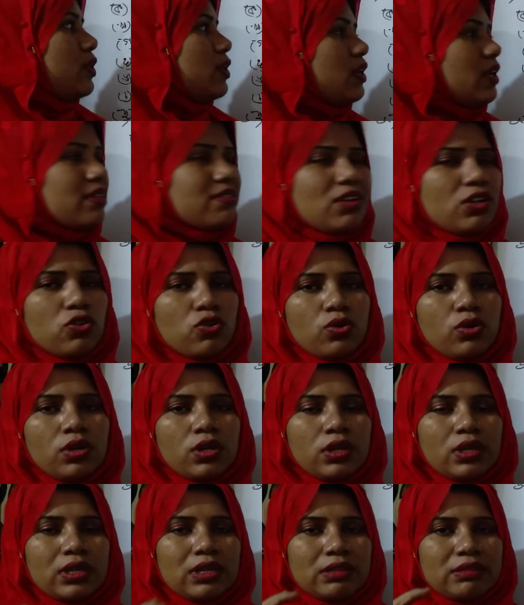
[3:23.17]
ঠিক আছে একটু
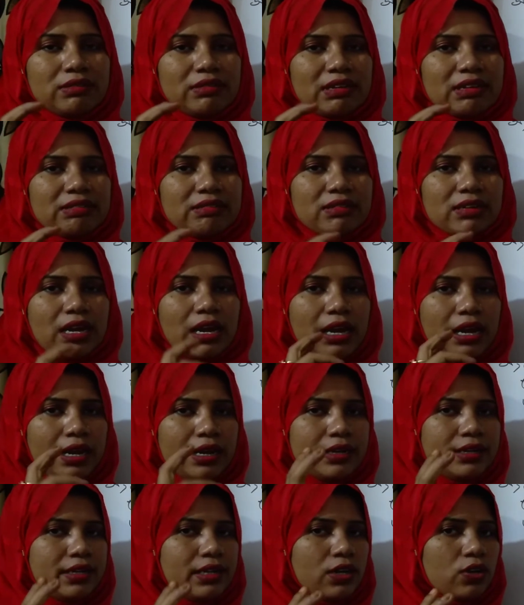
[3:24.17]
জাস্ট
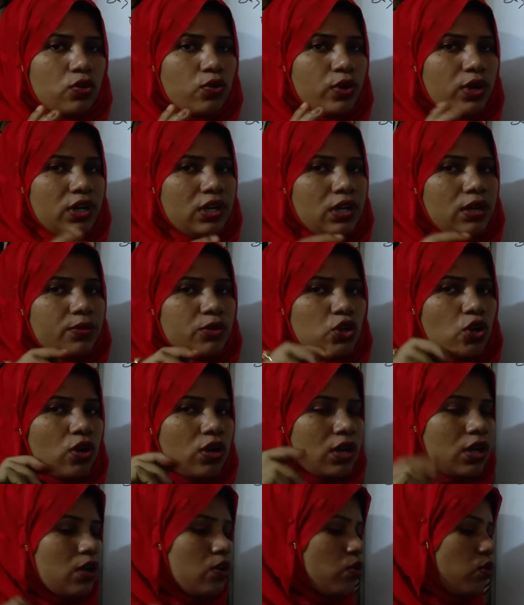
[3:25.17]
আইডিয়া করে নিলাম
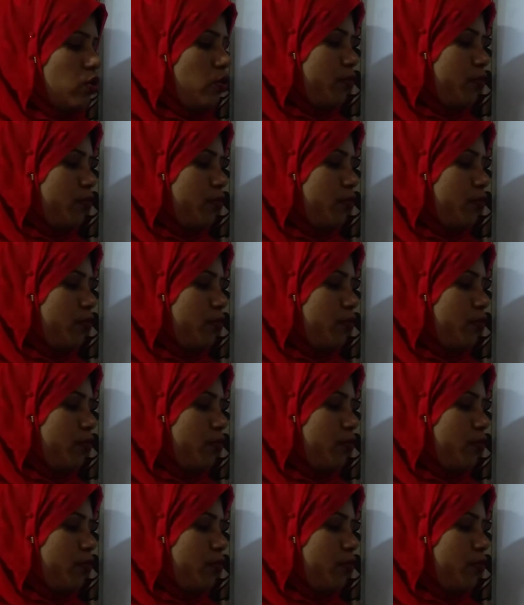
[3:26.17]
সংখ্যাগুলো